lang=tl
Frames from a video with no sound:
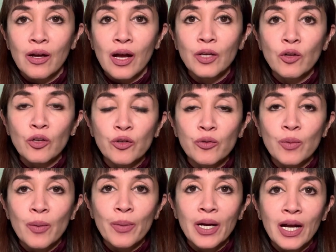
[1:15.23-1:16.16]
Ano-ano yung
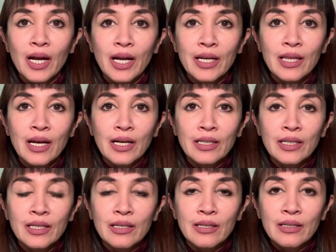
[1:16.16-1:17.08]
mga pangangailangan
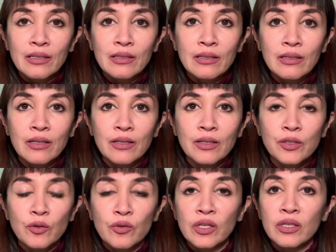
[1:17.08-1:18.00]
na yan?
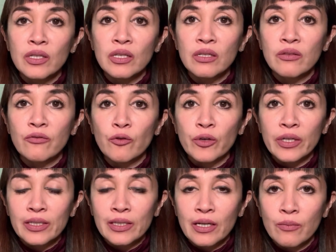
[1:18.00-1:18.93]
So the need, for
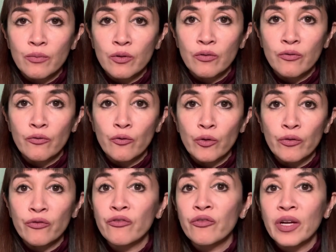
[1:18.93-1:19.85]
example, for
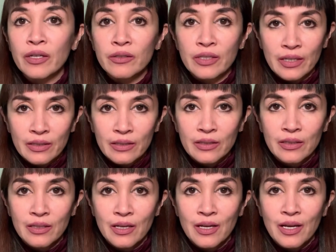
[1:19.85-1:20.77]

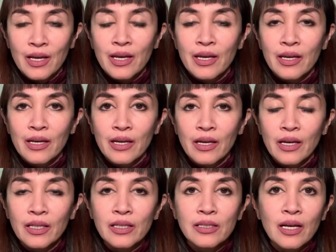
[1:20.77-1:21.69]
fairness.
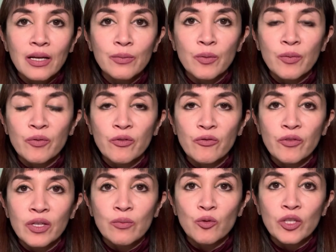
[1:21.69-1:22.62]
Anytime na
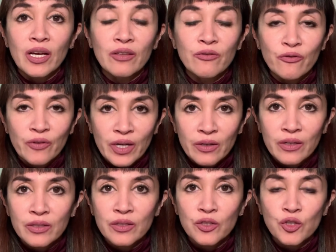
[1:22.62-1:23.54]
mafe-feel mo na unfair
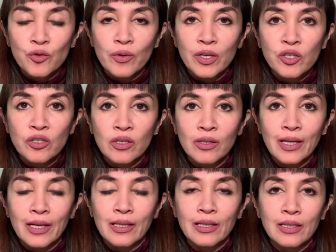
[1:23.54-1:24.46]
ang situation
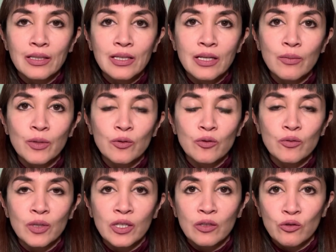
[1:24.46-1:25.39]
and hindi ka marunong
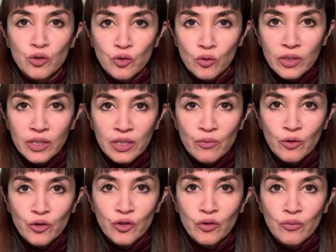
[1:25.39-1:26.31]
mag-control ng
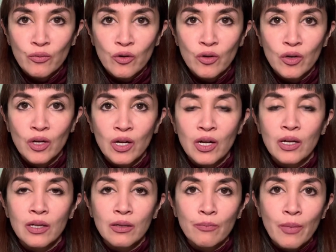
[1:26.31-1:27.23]
emotion mo,
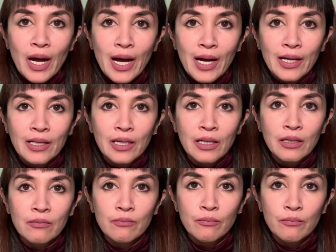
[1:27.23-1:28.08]
maaring